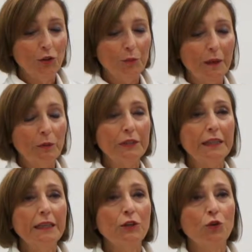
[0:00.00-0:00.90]
dobbiamo
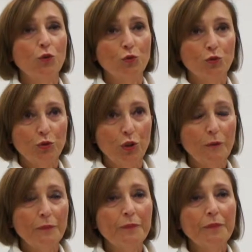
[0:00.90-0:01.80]
tener
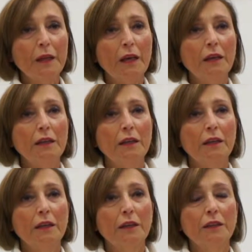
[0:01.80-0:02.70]
conto
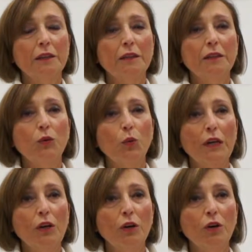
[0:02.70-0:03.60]
eh, di
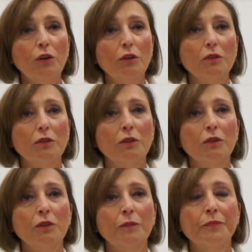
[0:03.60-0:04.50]
quello,
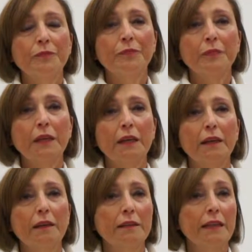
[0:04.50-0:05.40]
ehm,
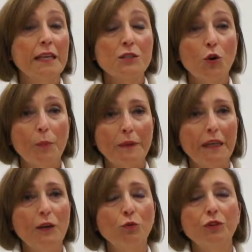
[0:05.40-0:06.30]
eh, delle,
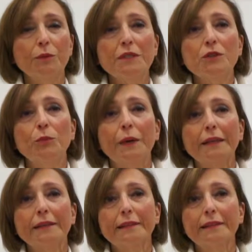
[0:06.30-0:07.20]
delle ultime
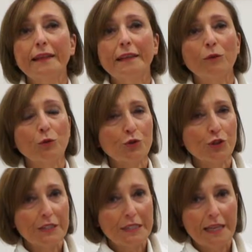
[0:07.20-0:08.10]
scoperte dei
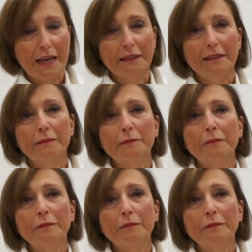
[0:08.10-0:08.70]
neuroscienziati.